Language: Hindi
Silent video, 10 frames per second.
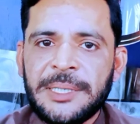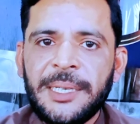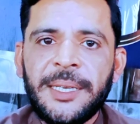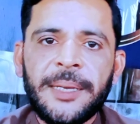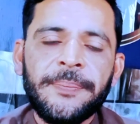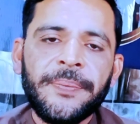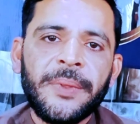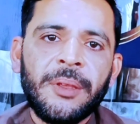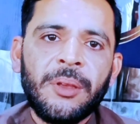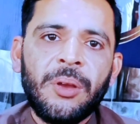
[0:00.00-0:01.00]
बिजली है
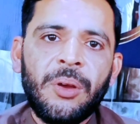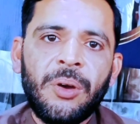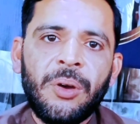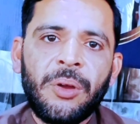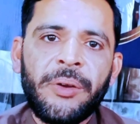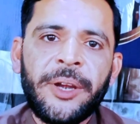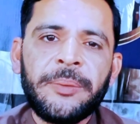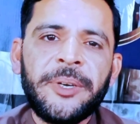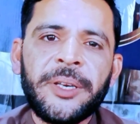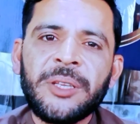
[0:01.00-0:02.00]
और
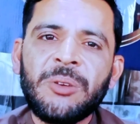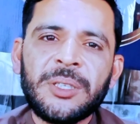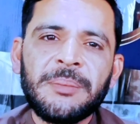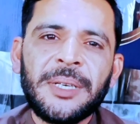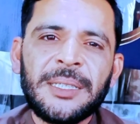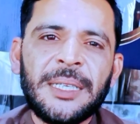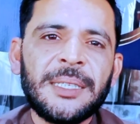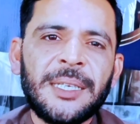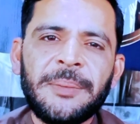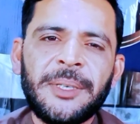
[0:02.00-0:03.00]
नेट मीटरिंग को ख़त्म कर दिया
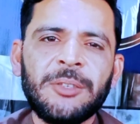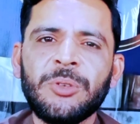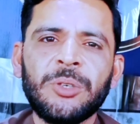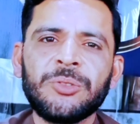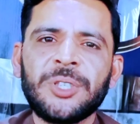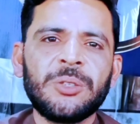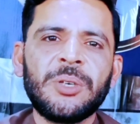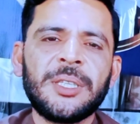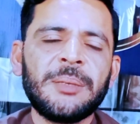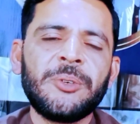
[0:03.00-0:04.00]
तकरीबन क्योंकि उसका
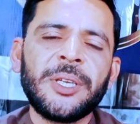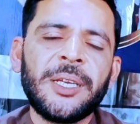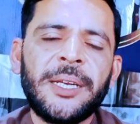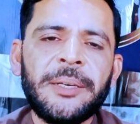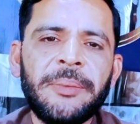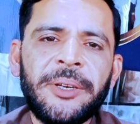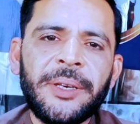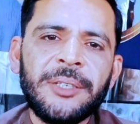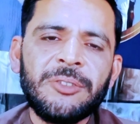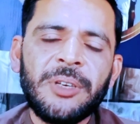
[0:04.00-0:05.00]
तो ख़त्म हो गया नेट
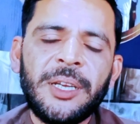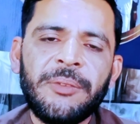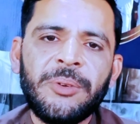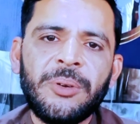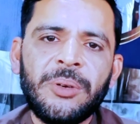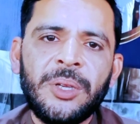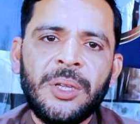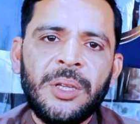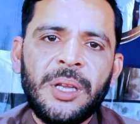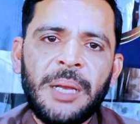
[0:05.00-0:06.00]
मीटरिंग जो है वो
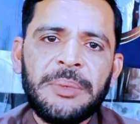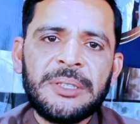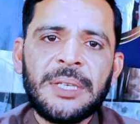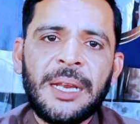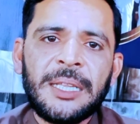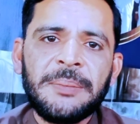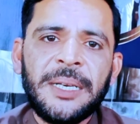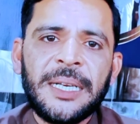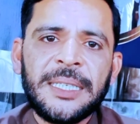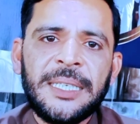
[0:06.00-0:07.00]
अब इस हालत
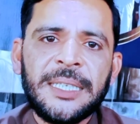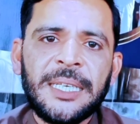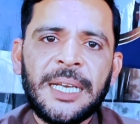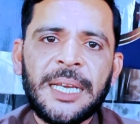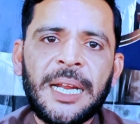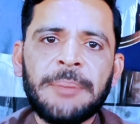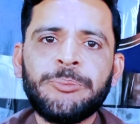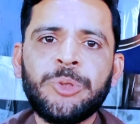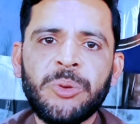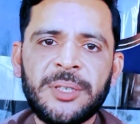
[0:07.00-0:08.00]
में आ गई है कि अगर
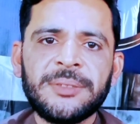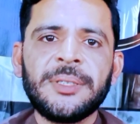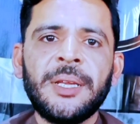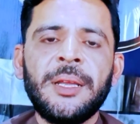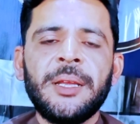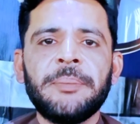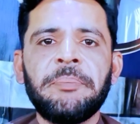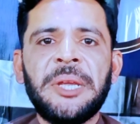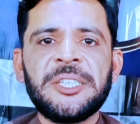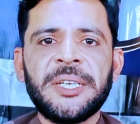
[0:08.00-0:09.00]
आप यूनिट्स
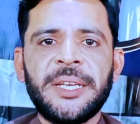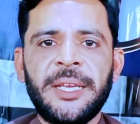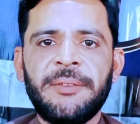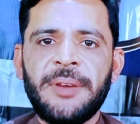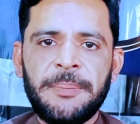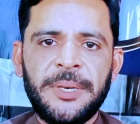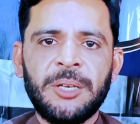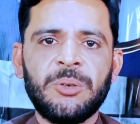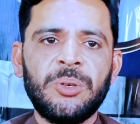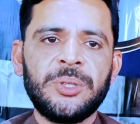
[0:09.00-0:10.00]
बेच रहे हैं
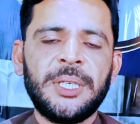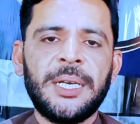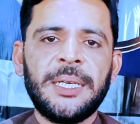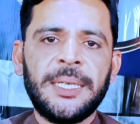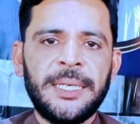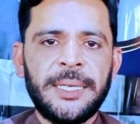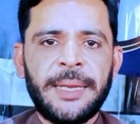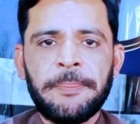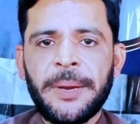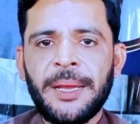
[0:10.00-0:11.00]
वापडा को या यानी कि
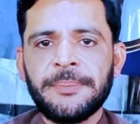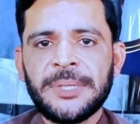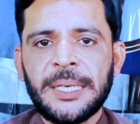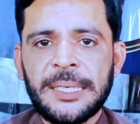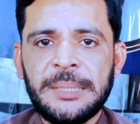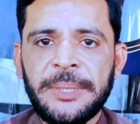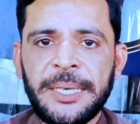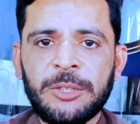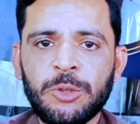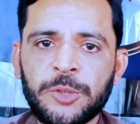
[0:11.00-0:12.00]
नेपरा आपसे ख़रीद भी
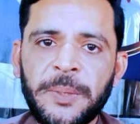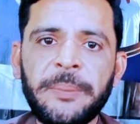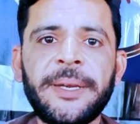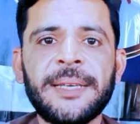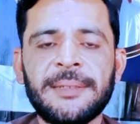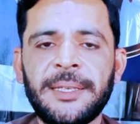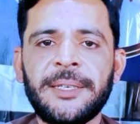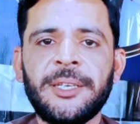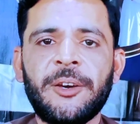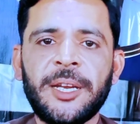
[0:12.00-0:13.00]
रही है तो उस पर भी टैक्स
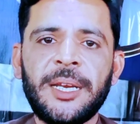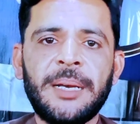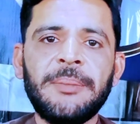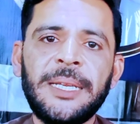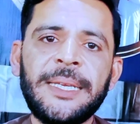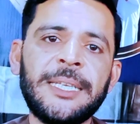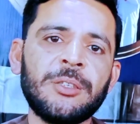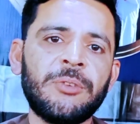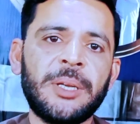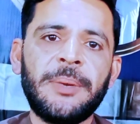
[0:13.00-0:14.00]
ले रही है और अगर हम ले रहे
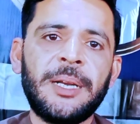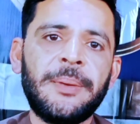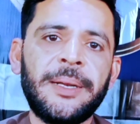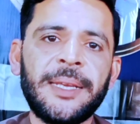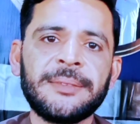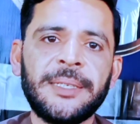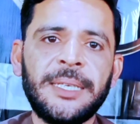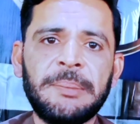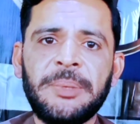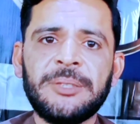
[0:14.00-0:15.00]
हैं तो वो डबल डबल टैक्स है
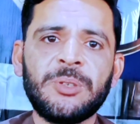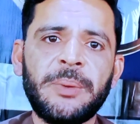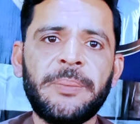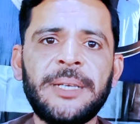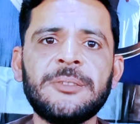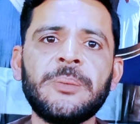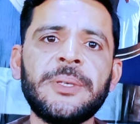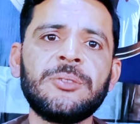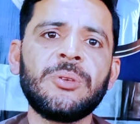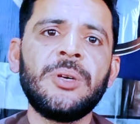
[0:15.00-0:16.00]
यानी बीस रुपये बाईस
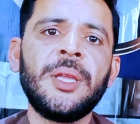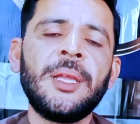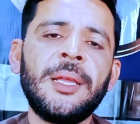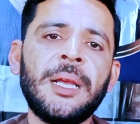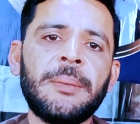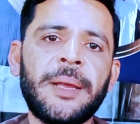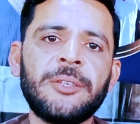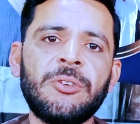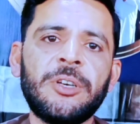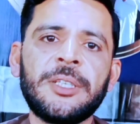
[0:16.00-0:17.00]
रुपये जो
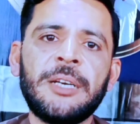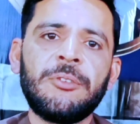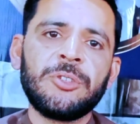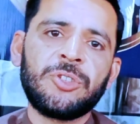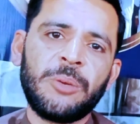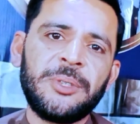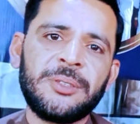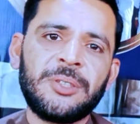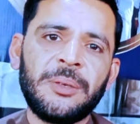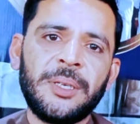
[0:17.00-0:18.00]
हमारा यूनिट था वो चौबीस